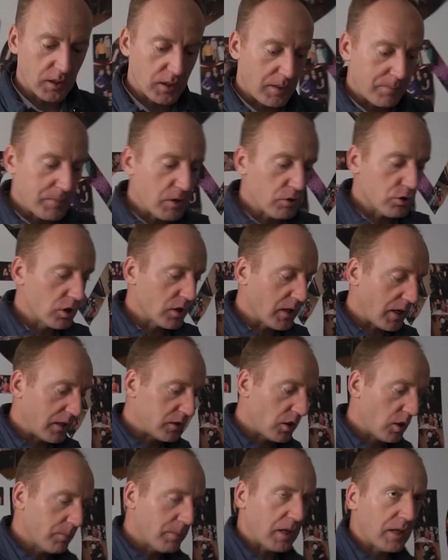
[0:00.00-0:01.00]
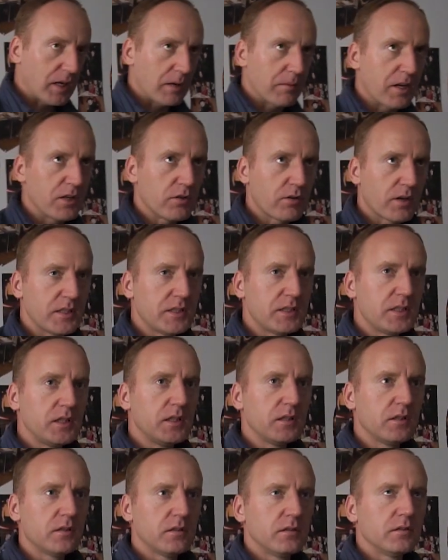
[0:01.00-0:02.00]
А, мне очень нравится. Три программы. Радио
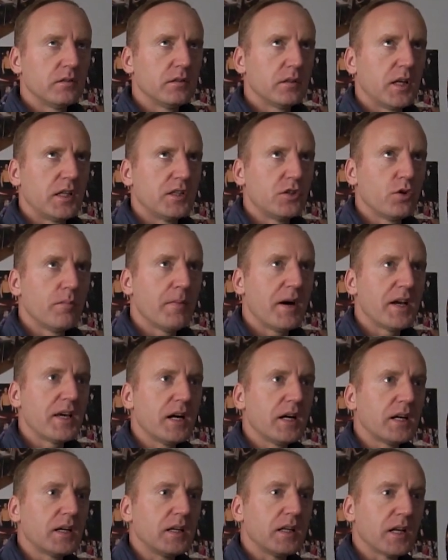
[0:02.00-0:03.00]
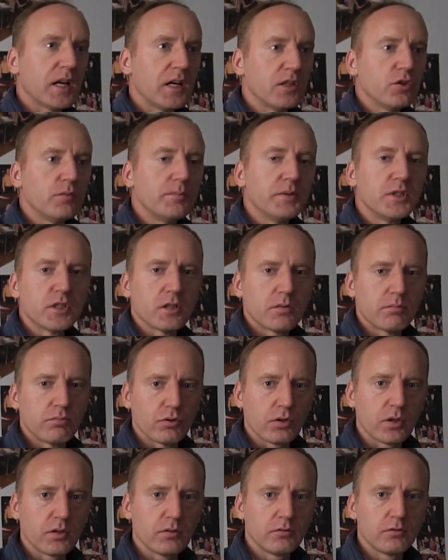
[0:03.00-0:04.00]
России, Радио Маяк и Радио
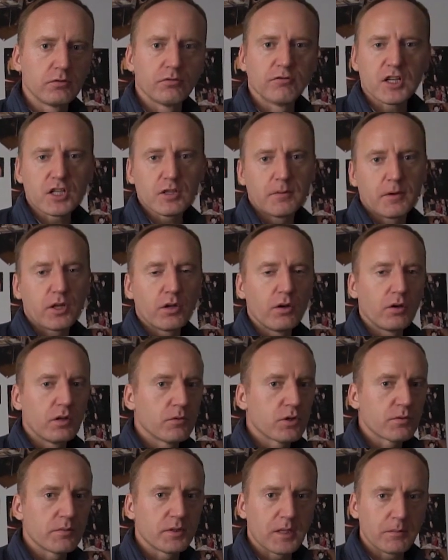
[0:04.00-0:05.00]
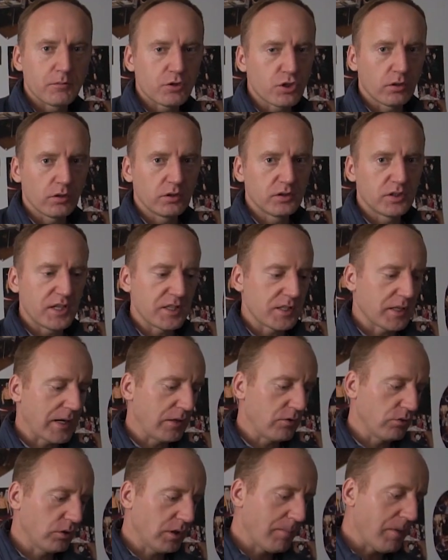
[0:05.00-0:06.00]
Петербург. Ну, в вашем регионе, может быть, там еще какое-то эти
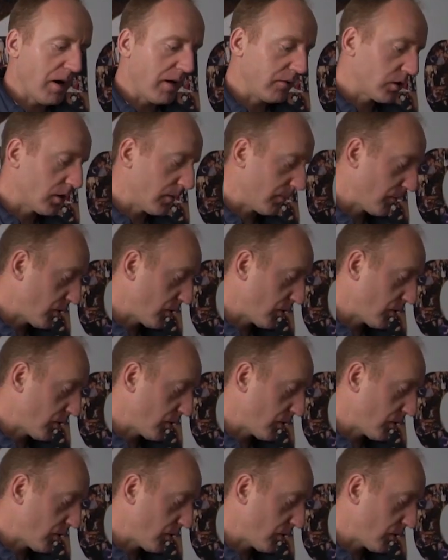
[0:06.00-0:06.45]
радио добавится.